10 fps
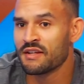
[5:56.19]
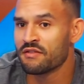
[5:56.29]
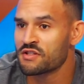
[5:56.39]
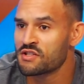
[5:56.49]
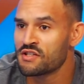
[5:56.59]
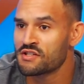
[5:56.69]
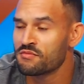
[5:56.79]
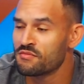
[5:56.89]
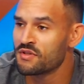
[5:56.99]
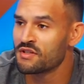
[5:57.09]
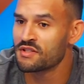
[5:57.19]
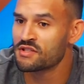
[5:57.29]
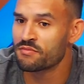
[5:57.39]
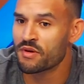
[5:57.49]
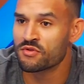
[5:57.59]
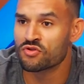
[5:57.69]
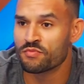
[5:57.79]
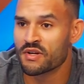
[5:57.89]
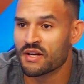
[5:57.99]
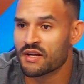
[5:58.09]
Najważniejszym, e, że mamy
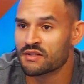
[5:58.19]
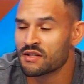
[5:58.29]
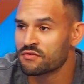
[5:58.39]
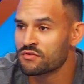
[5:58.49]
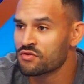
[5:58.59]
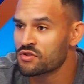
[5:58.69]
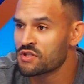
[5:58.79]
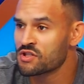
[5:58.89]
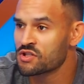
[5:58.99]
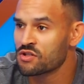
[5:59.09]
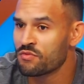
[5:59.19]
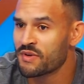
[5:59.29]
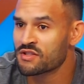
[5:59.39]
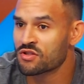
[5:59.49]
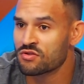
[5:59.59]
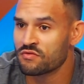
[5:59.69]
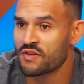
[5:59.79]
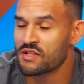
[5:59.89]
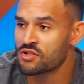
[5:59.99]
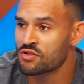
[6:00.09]
super charaktery w drużynie, że chłopacy chcą
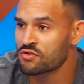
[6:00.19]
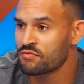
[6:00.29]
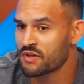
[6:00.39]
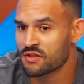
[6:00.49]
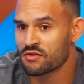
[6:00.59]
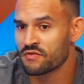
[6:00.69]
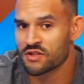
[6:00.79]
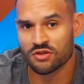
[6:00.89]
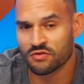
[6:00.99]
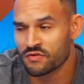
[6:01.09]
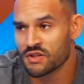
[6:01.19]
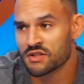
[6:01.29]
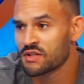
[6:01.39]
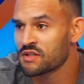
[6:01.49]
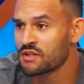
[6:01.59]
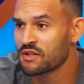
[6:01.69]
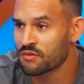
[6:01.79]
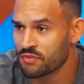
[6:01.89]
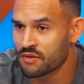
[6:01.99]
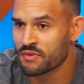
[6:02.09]
walczyć, chcą pracować i to widać na
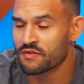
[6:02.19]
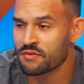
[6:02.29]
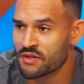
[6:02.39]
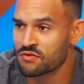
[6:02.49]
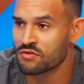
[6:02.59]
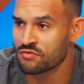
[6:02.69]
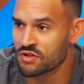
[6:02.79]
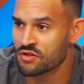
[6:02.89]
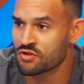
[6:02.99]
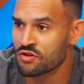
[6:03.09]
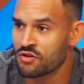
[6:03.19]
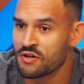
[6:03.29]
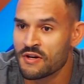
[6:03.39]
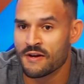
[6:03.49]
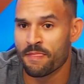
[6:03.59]
treningach, bo naprawdę pracują ciężko.